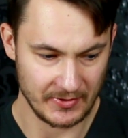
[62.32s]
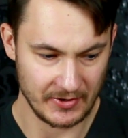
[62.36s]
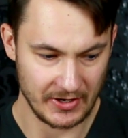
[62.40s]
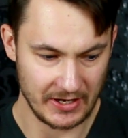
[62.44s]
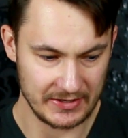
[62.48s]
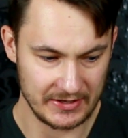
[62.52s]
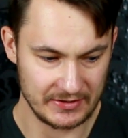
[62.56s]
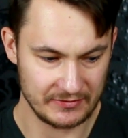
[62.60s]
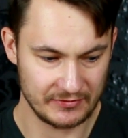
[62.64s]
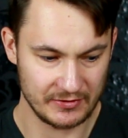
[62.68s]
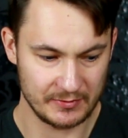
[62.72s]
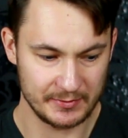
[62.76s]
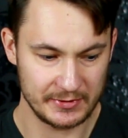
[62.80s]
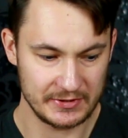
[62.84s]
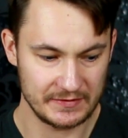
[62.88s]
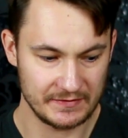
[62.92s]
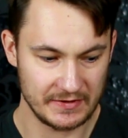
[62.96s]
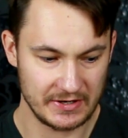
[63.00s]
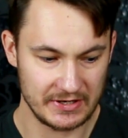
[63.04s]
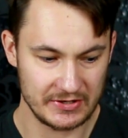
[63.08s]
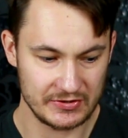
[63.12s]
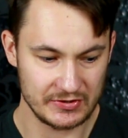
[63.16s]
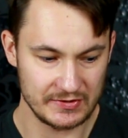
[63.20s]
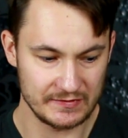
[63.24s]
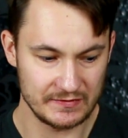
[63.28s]
Also für mich
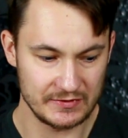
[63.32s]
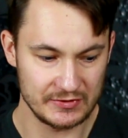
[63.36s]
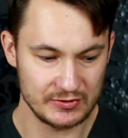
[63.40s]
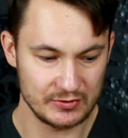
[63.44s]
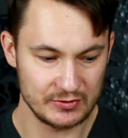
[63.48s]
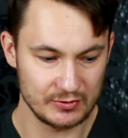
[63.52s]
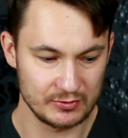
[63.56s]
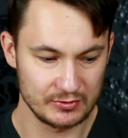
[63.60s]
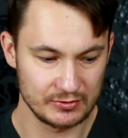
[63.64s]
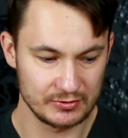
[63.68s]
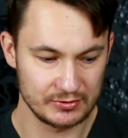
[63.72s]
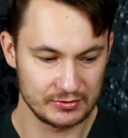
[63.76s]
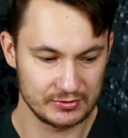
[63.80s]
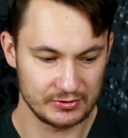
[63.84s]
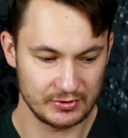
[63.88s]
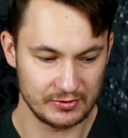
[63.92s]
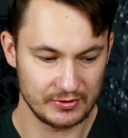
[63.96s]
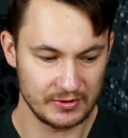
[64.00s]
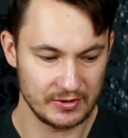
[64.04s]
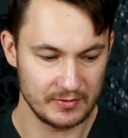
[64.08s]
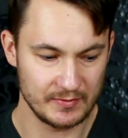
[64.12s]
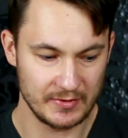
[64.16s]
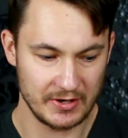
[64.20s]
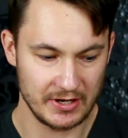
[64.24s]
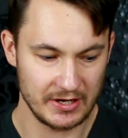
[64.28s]
war das sowieso
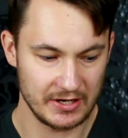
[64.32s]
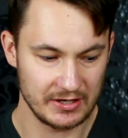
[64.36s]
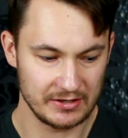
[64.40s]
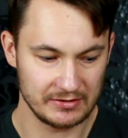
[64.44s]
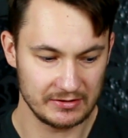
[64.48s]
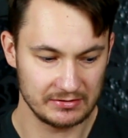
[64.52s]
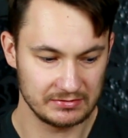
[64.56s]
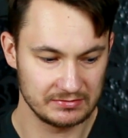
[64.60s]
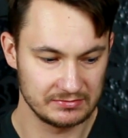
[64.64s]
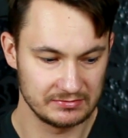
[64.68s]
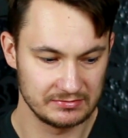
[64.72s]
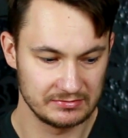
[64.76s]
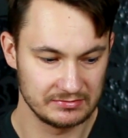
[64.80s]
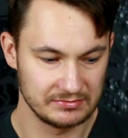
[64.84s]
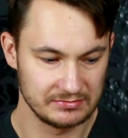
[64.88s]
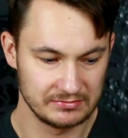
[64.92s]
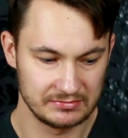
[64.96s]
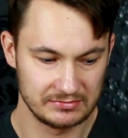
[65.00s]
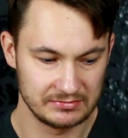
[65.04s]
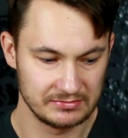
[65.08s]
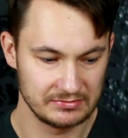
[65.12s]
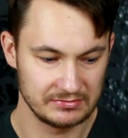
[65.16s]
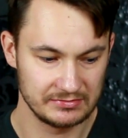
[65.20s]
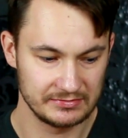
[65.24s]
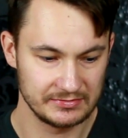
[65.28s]
schon immer
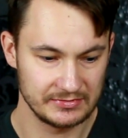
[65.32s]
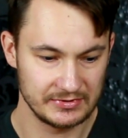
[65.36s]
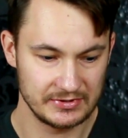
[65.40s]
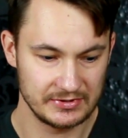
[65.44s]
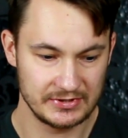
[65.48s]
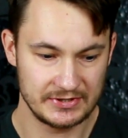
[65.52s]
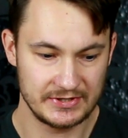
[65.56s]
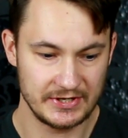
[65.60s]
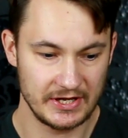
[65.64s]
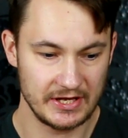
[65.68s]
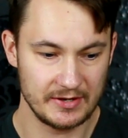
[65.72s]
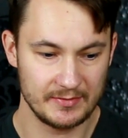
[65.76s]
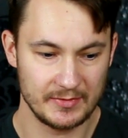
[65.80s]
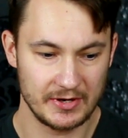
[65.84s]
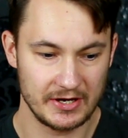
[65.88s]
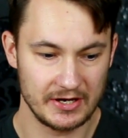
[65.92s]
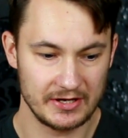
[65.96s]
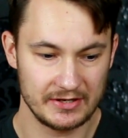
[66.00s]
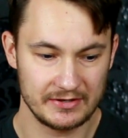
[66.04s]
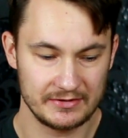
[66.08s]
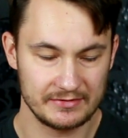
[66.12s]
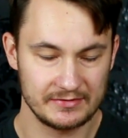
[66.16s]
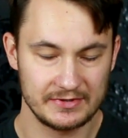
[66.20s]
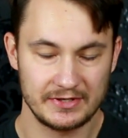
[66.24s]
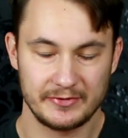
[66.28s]
ein
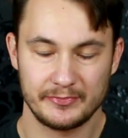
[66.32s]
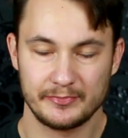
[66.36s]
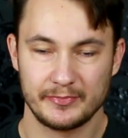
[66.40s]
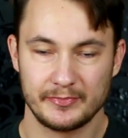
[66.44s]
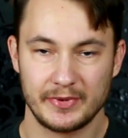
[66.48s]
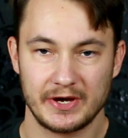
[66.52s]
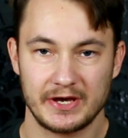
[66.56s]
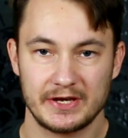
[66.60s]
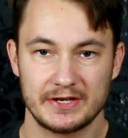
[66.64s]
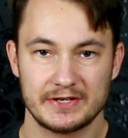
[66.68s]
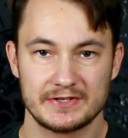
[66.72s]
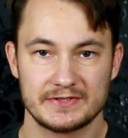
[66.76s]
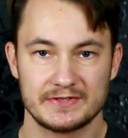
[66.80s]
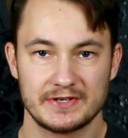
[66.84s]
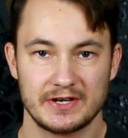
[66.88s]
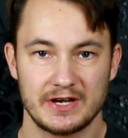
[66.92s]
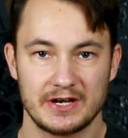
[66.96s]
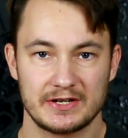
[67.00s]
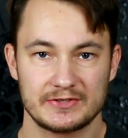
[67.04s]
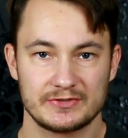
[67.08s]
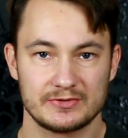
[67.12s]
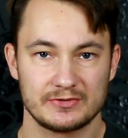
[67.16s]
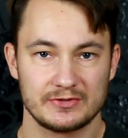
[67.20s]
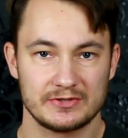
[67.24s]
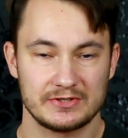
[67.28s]
Thema nebenbei
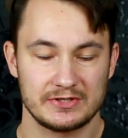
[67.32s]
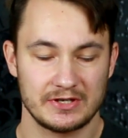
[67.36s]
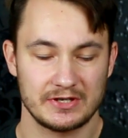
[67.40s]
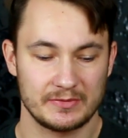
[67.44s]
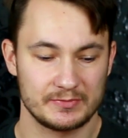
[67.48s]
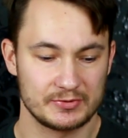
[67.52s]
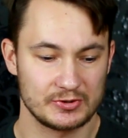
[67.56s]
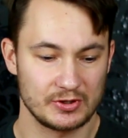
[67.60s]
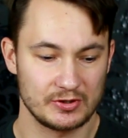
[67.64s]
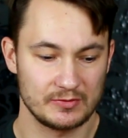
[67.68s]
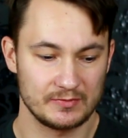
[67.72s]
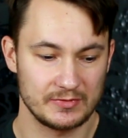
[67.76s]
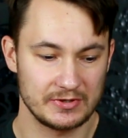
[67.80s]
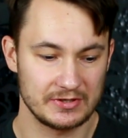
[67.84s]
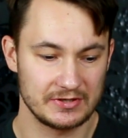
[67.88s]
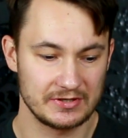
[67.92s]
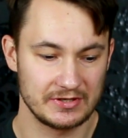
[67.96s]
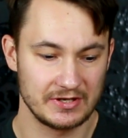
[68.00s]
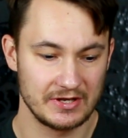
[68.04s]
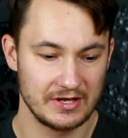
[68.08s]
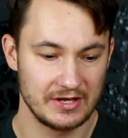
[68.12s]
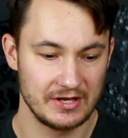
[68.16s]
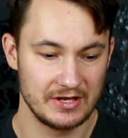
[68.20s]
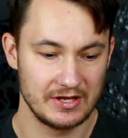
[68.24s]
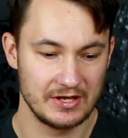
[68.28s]
gesagt. So, ich habe schon mit,
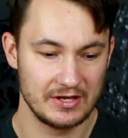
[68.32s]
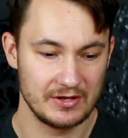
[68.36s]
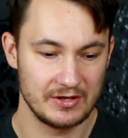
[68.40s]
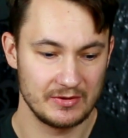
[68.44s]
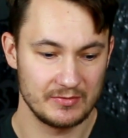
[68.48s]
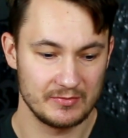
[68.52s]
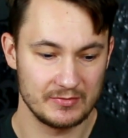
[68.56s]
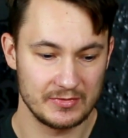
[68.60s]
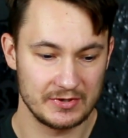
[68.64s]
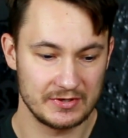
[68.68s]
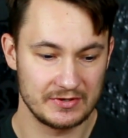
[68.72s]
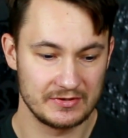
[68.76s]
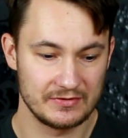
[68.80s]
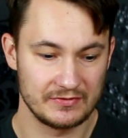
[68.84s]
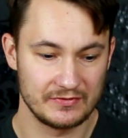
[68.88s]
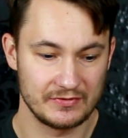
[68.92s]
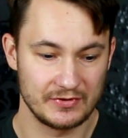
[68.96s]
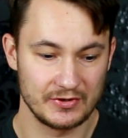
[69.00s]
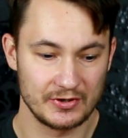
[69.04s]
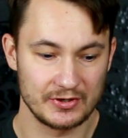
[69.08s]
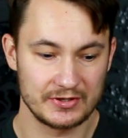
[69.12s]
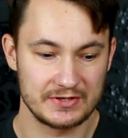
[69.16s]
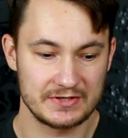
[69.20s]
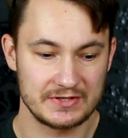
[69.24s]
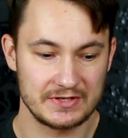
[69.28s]
mit
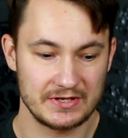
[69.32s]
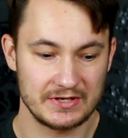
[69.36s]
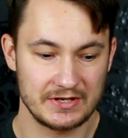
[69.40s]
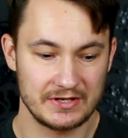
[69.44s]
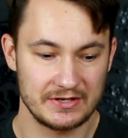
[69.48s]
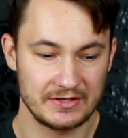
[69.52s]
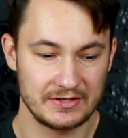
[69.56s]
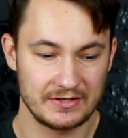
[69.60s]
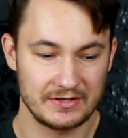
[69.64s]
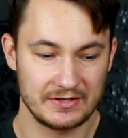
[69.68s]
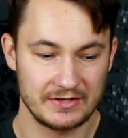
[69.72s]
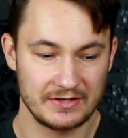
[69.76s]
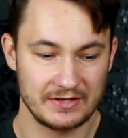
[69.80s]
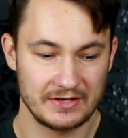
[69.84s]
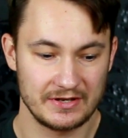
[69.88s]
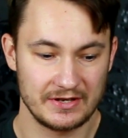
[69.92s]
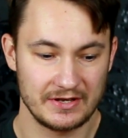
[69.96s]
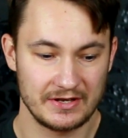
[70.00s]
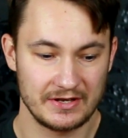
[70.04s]
14